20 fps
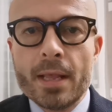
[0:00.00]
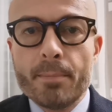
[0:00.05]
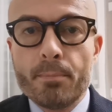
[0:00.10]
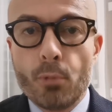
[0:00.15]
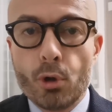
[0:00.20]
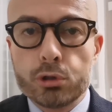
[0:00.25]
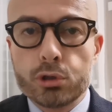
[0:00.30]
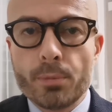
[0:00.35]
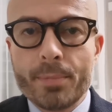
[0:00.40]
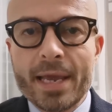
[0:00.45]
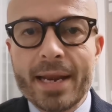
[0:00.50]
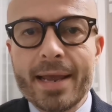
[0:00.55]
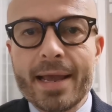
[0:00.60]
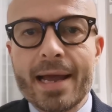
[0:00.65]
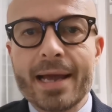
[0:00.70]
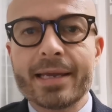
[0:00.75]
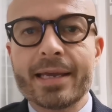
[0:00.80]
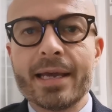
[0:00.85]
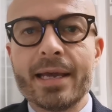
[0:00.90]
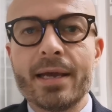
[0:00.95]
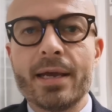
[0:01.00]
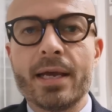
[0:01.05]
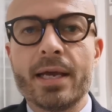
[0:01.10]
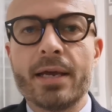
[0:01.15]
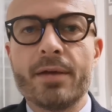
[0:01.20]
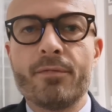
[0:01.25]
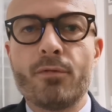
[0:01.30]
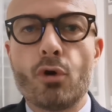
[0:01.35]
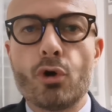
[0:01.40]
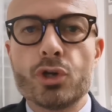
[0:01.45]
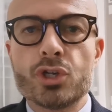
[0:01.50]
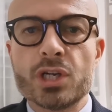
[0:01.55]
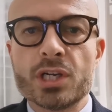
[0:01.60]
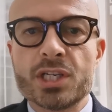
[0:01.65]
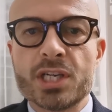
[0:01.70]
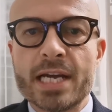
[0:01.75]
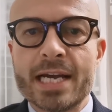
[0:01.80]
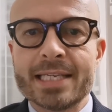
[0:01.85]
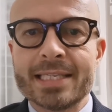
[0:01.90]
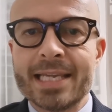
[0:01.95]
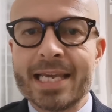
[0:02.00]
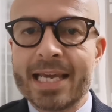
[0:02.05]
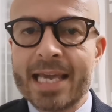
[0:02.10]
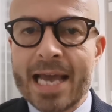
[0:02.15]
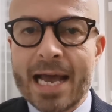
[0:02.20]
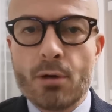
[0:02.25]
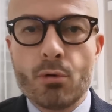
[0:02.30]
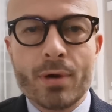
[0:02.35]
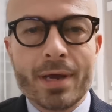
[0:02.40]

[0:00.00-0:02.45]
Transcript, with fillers: Molto bene anche eh, Wojciech Cesni che ha